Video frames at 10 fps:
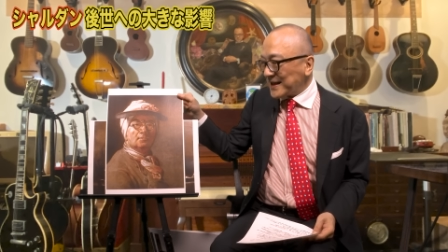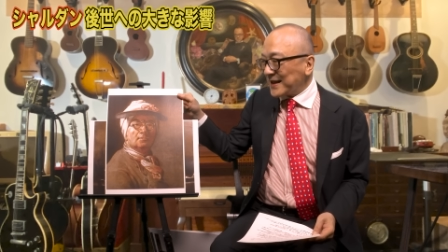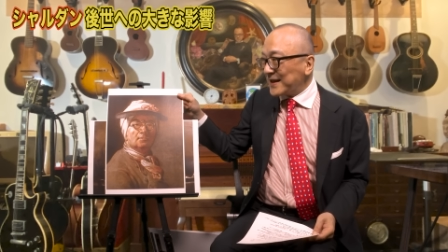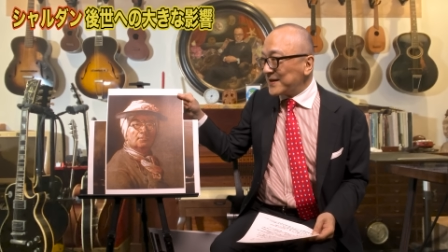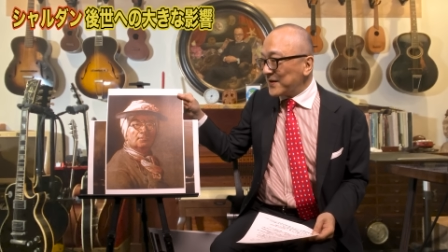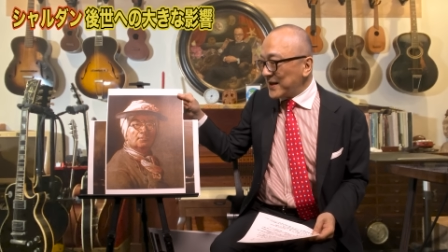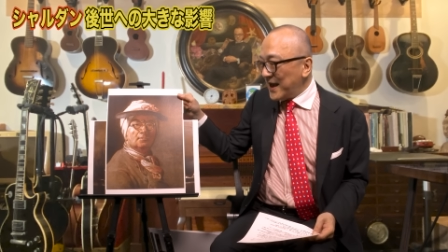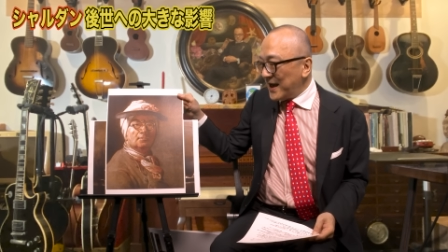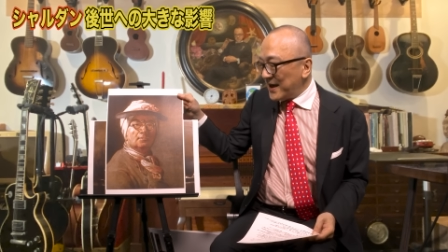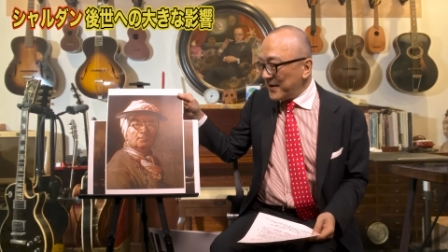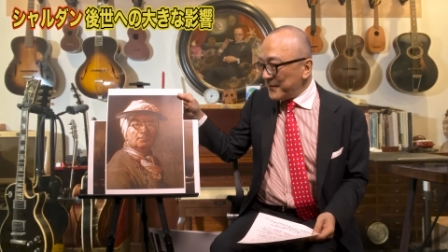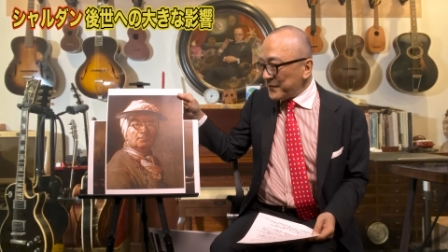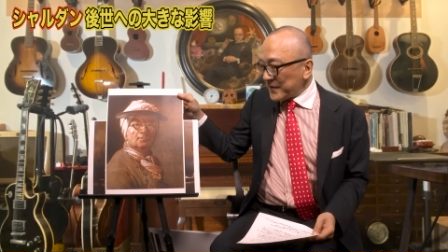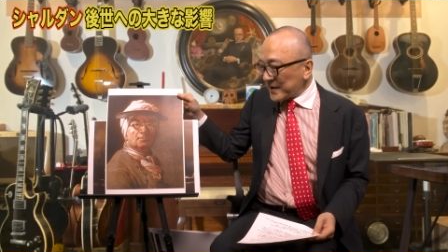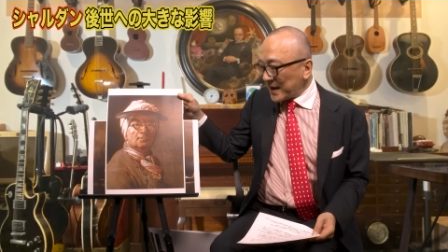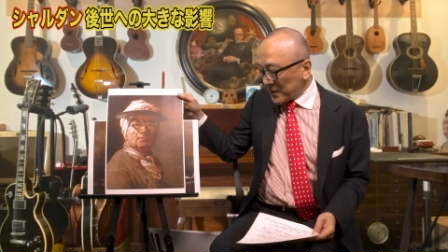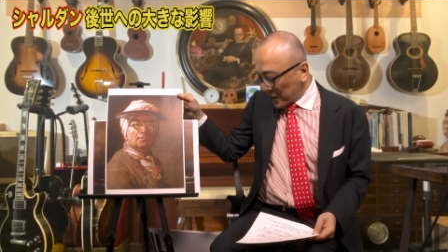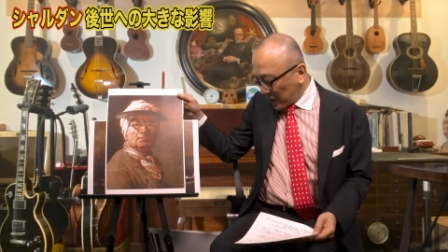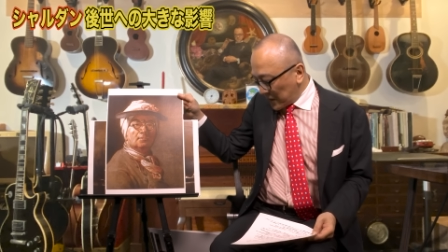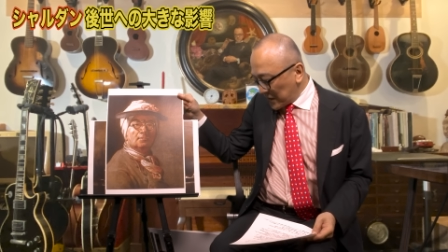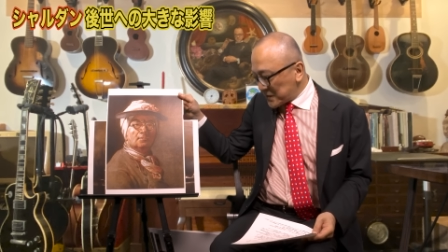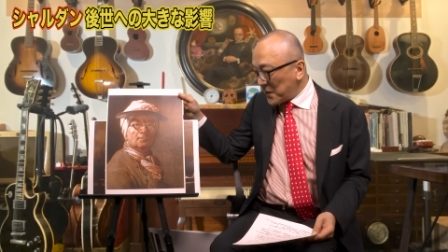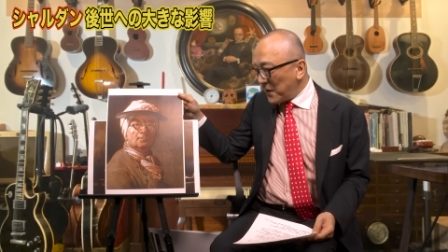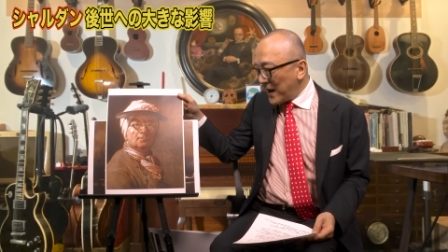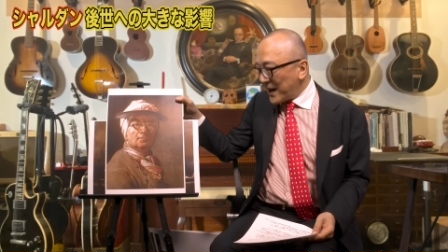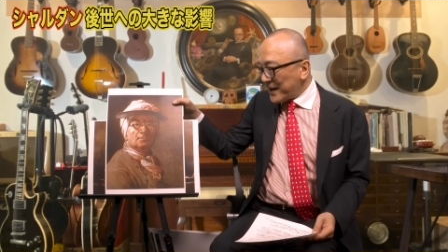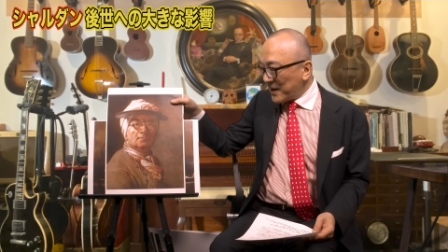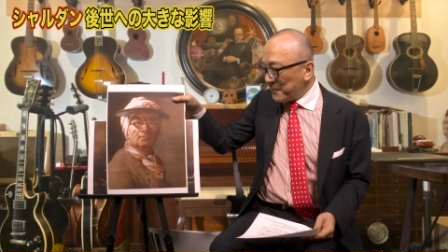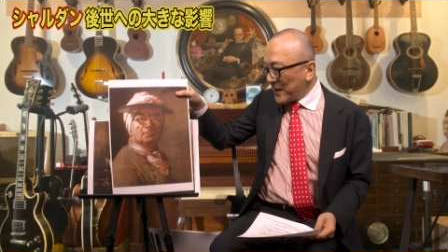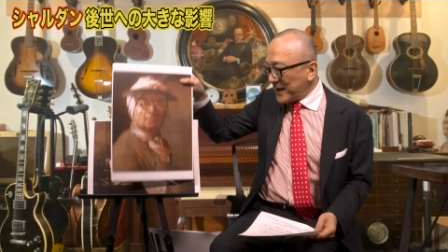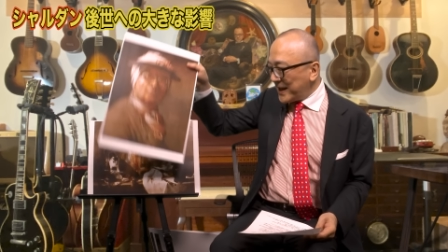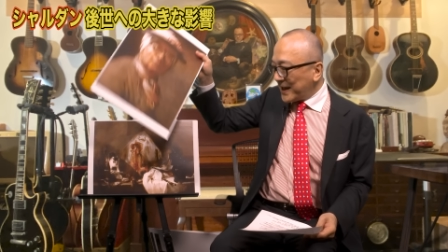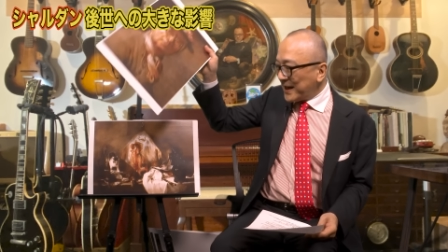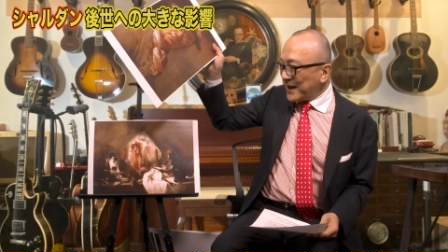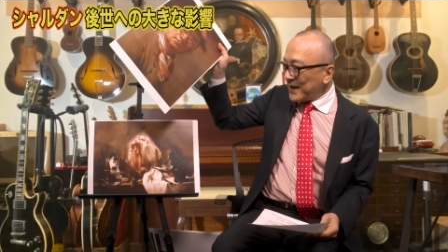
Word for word: たんですよね。だけどこの人はやっぱり